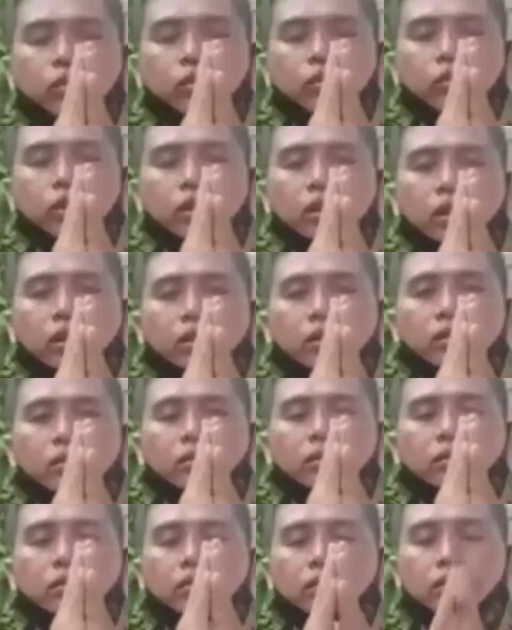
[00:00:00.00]

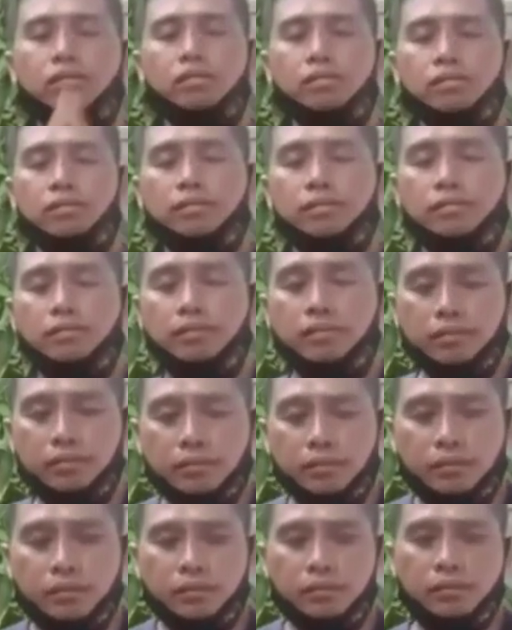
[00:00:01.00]
Swastiastu.
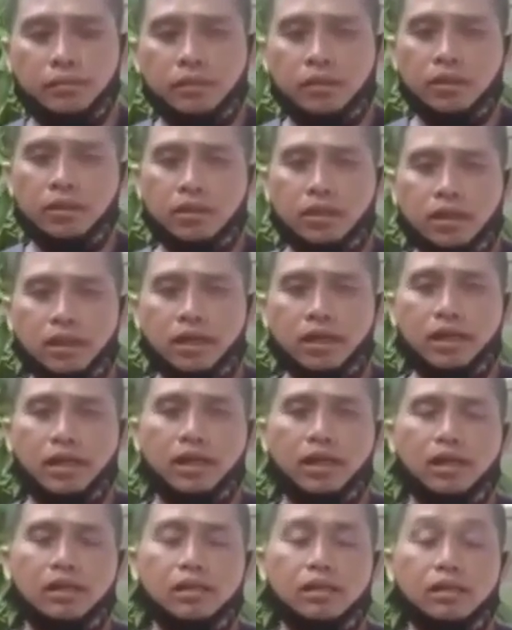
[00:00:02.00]

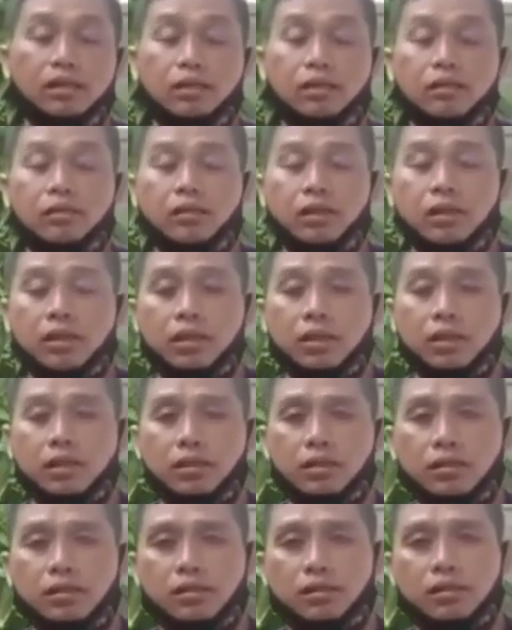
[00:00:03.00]
Saya Alit Sukurti,
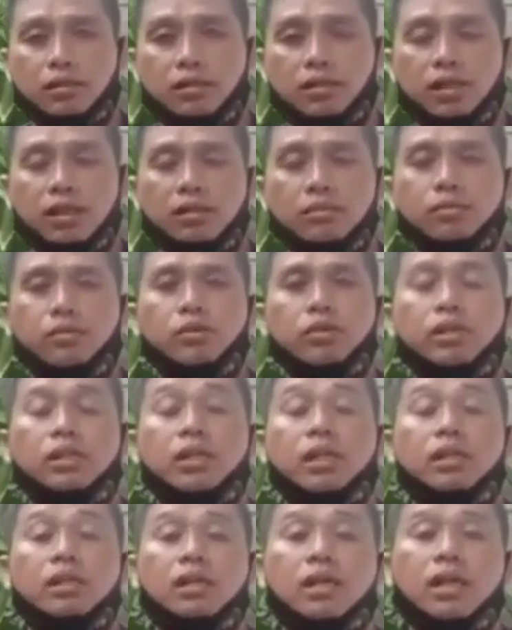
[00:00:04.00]
Hotel dari
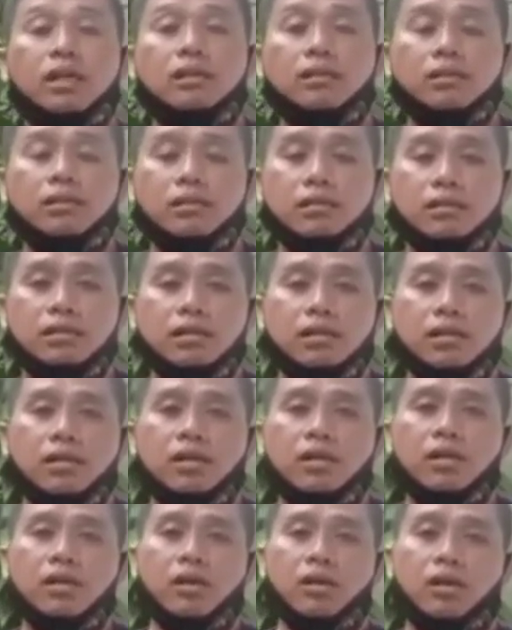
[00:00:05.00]
Sandrian.
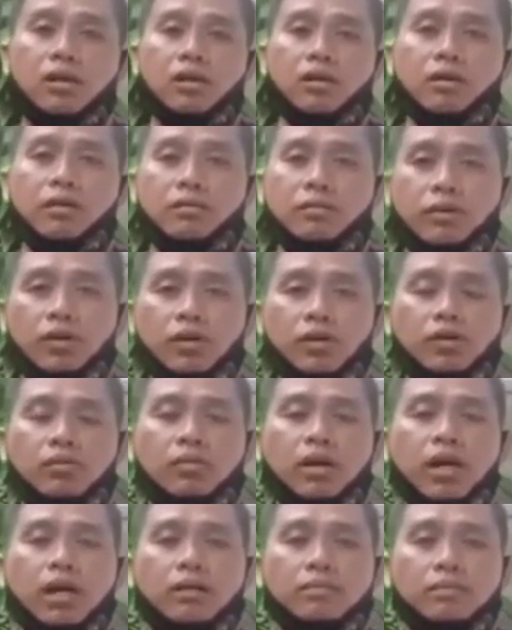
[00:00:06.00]
Mohon
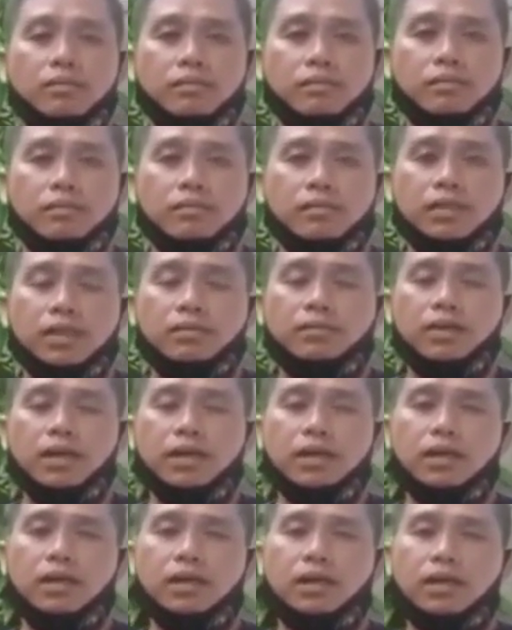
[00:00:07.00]
maaf
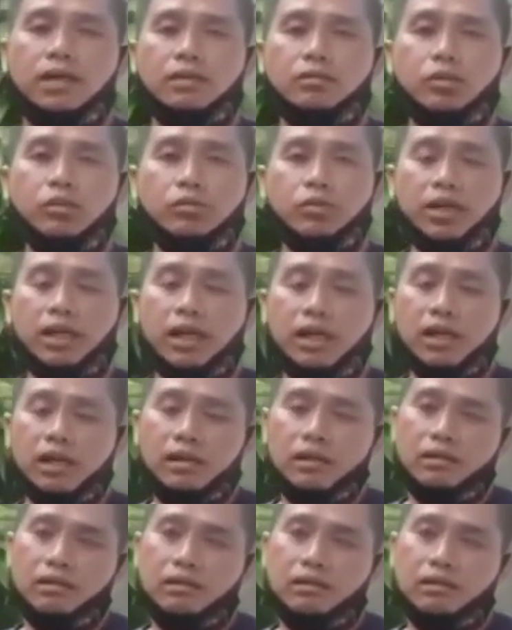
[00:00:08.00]
kepada Ibu Mirah